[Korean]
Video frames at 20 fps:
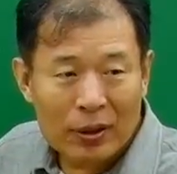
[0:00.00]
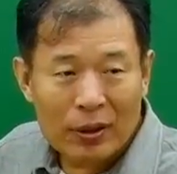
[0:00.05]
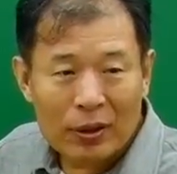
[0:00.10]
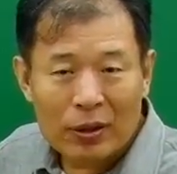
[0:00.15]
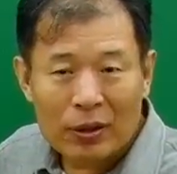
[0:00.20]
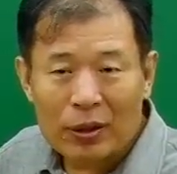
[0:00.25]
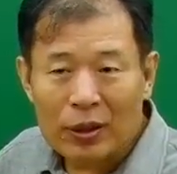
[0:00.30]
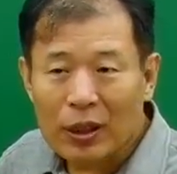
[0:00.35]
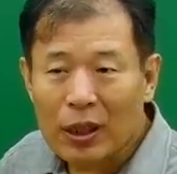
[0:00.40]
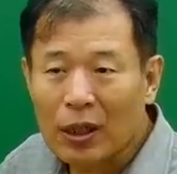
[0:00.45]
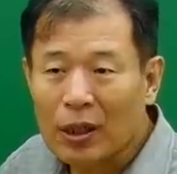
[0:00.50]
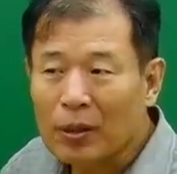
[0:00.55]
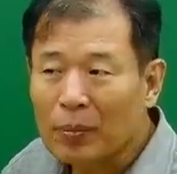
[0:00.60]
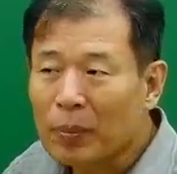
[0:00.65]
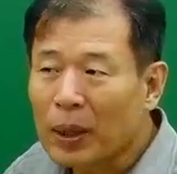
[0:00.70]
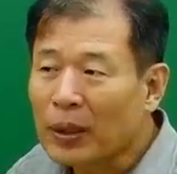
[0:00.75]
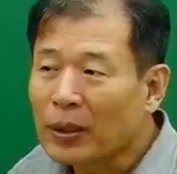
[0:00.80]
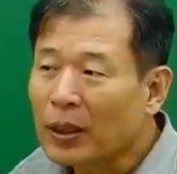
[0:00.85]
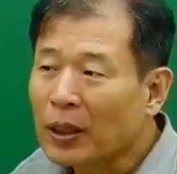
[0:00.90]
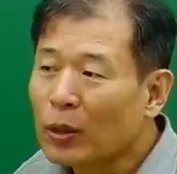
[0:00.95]
그러니까
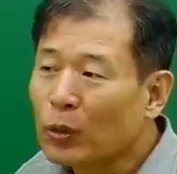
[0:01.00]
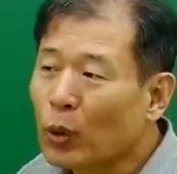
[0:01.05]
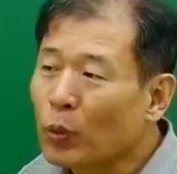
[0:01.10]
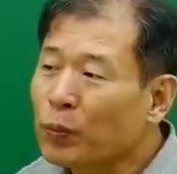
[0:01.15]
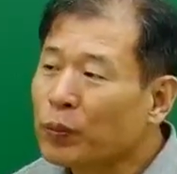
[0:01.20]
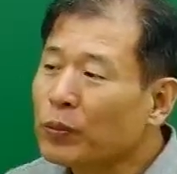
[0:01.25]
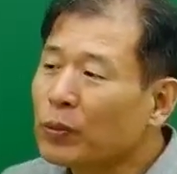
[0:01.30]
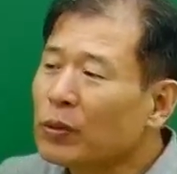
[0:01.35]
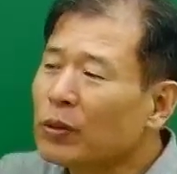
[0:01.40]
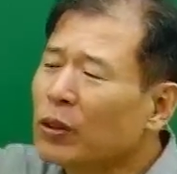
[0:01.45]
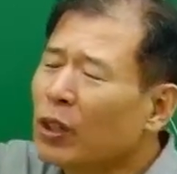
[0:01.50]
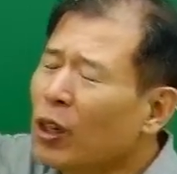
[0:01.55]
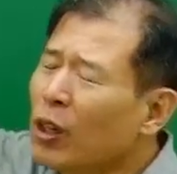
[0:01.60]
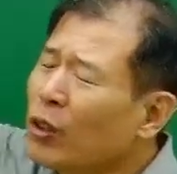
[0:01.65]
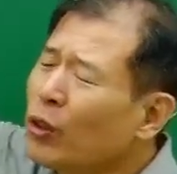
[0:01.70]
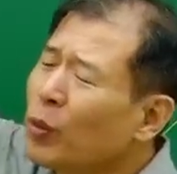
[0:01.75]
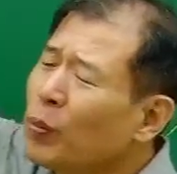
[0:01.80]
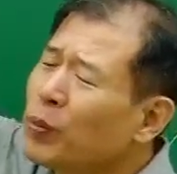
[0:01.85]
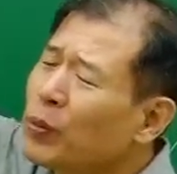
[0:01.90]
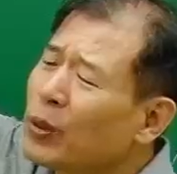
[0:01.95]
만약에 높은 더
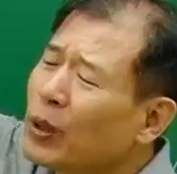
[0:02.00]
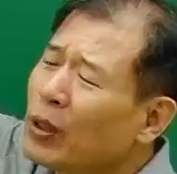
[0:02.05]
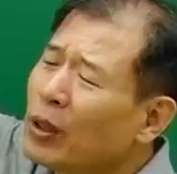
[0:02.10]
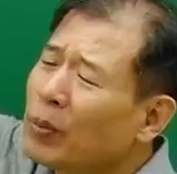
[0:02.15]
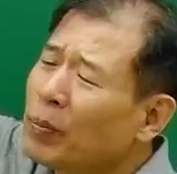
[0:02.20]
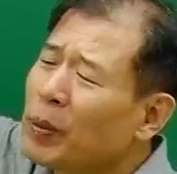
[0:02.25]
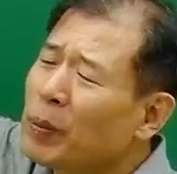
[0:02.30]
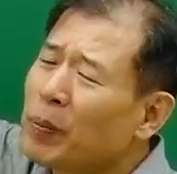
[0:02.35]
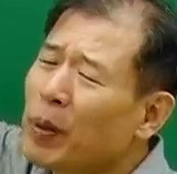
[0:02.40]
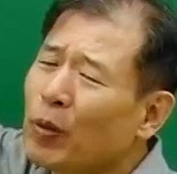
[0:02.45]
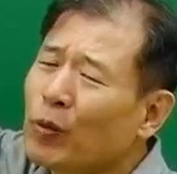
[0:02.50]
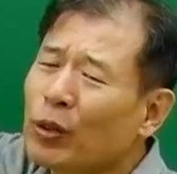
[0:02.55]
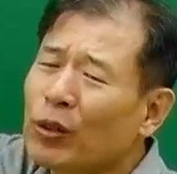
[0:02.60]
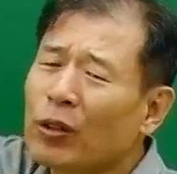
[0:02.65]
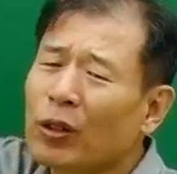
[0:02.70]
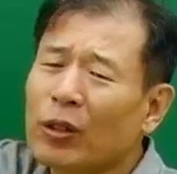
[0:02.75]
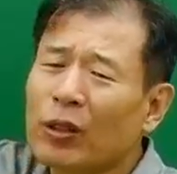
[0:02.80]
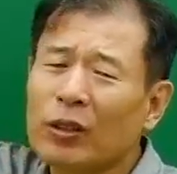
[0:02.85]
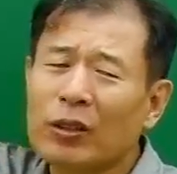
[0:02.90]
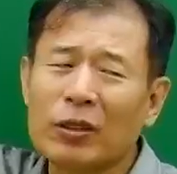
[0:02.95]
높은 곳에서 빗방울이
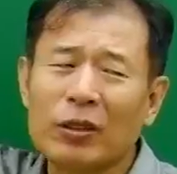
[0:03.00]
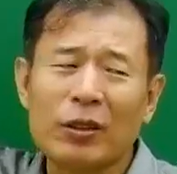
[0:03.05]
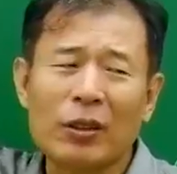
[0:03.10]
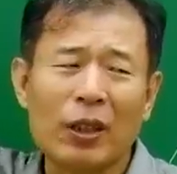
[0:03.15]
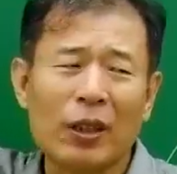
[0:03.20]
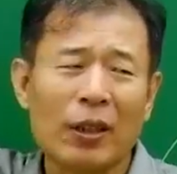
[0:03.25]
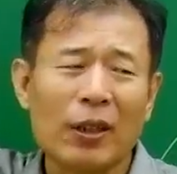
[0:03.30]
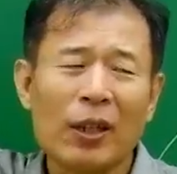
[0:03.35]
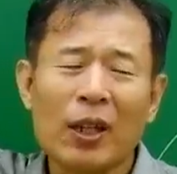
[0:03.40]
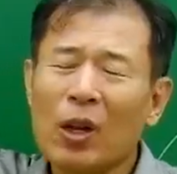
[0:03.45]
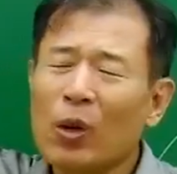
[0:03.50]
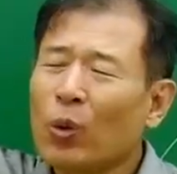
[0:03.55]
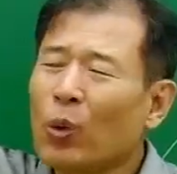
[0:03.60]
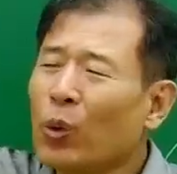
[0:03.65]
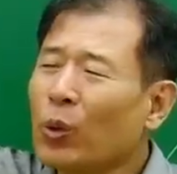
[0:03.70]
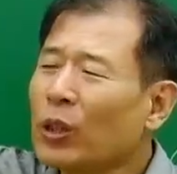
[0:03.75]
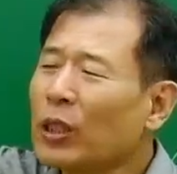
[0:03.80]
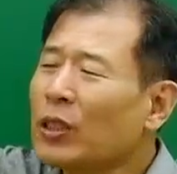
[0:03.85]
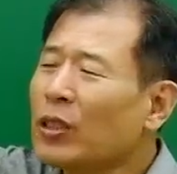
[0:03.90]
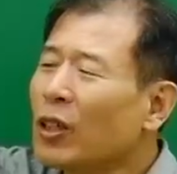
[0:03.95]
떨어지는데
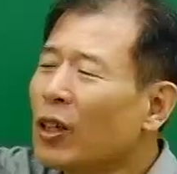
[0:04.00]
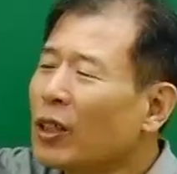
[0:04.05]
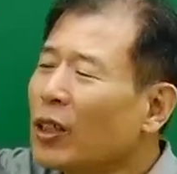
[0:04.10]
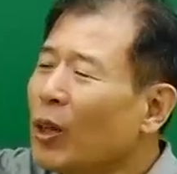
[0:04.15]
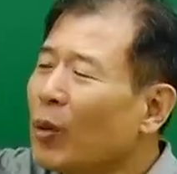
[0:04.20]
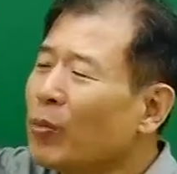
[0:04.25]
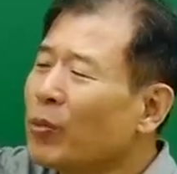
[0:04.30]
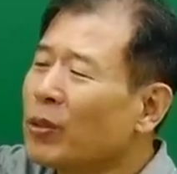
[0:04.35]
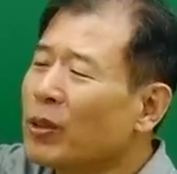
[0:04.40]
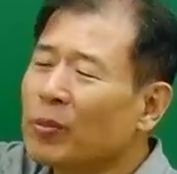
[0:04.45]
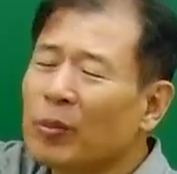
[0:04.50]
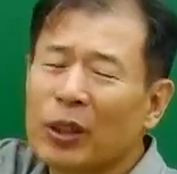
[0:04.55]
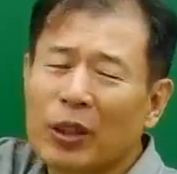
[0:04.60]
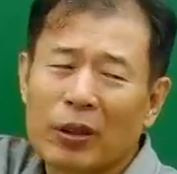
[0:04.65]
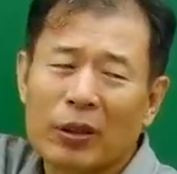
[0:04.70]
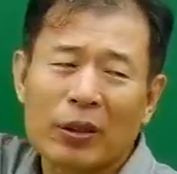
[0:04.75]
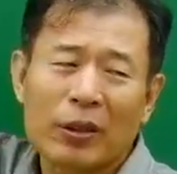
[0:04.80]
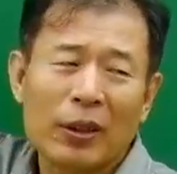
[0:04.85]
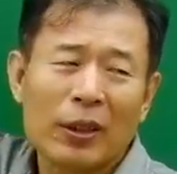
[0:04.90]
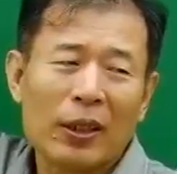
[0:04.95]
공기 저항이 없으면